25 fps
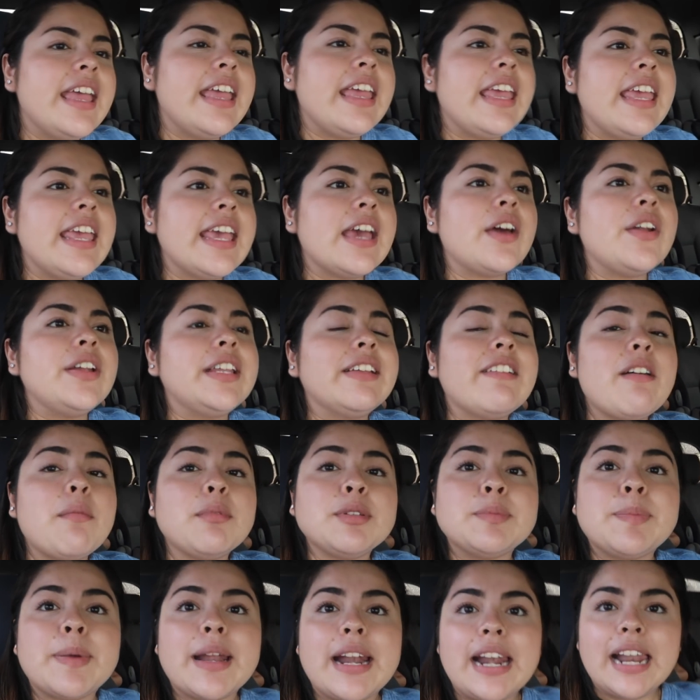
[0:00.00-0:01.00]
Y ahorita
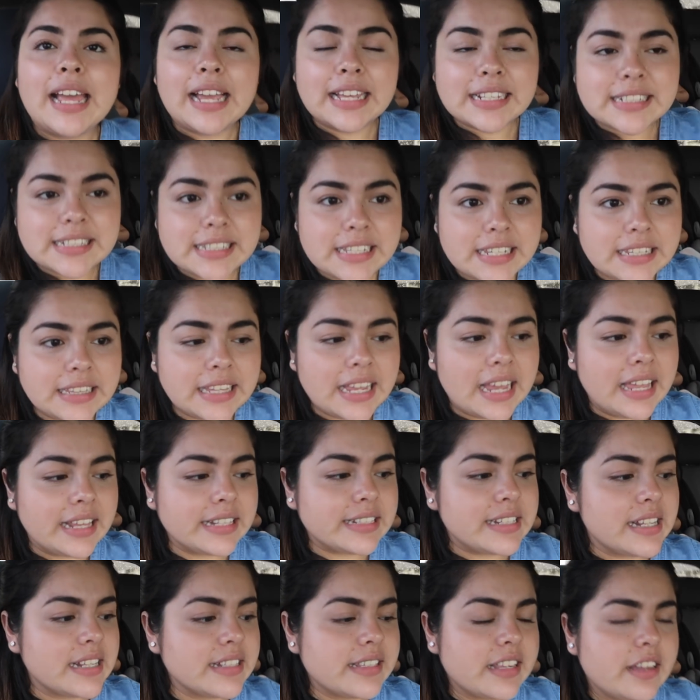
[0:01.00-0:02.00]
vamos para la casita, a
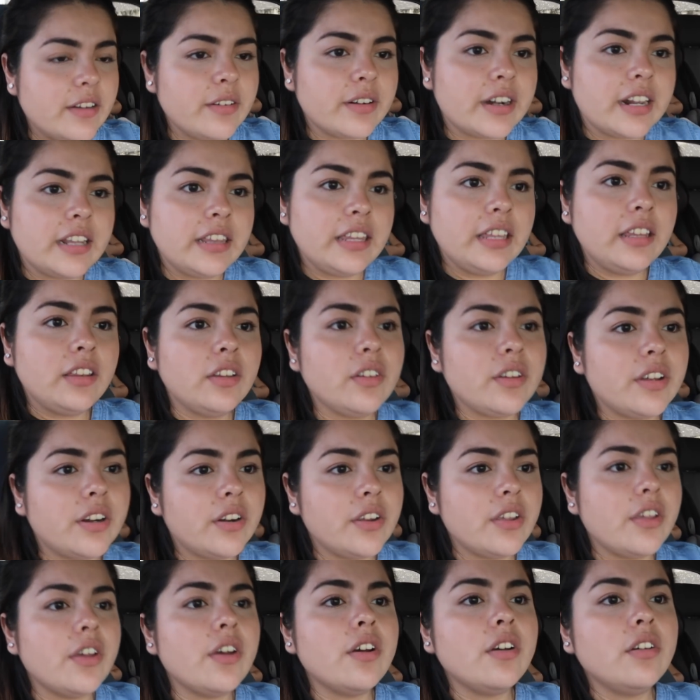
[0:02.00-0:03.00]
descansar un ratito,
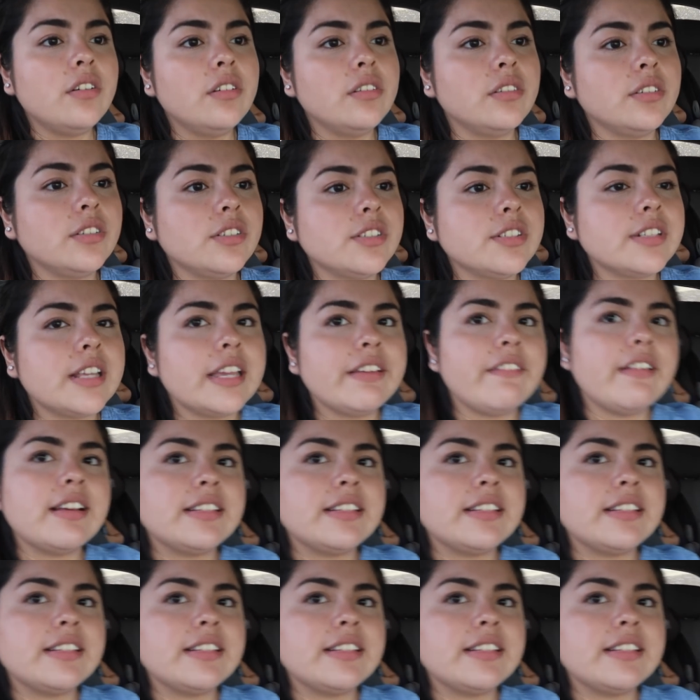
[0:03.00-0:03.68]
creo yo. no sé qué